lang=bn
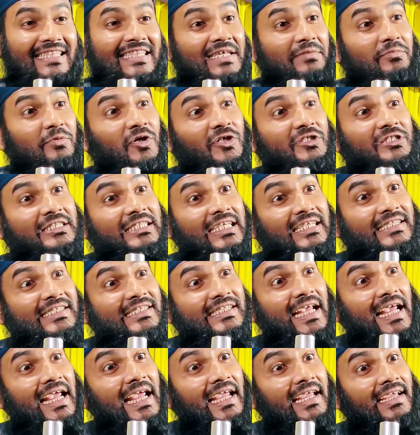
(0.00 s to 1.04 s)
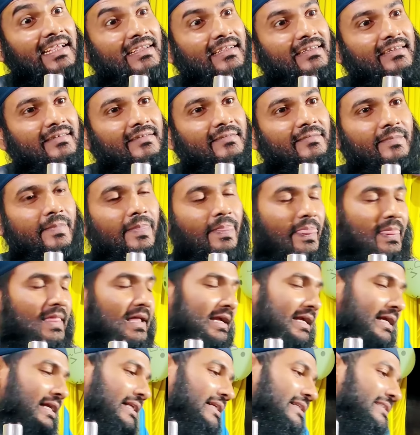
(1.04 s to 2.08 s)
এতিম হচ্ছে সেই
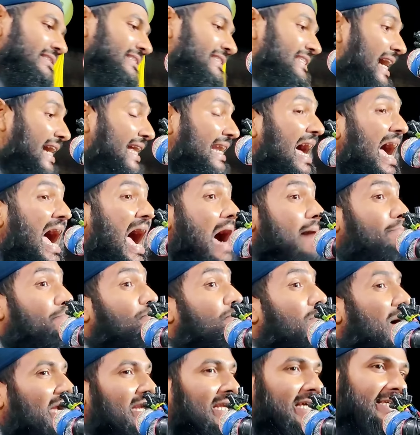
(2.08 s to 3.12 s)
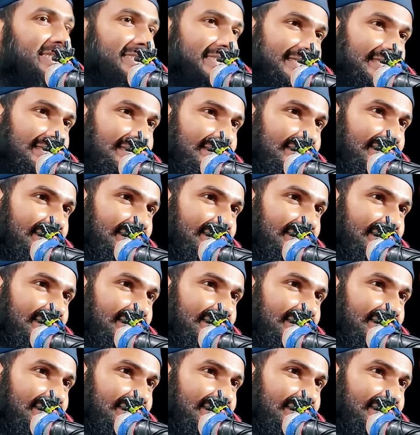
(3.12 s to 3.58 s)
যার আব্বা নেই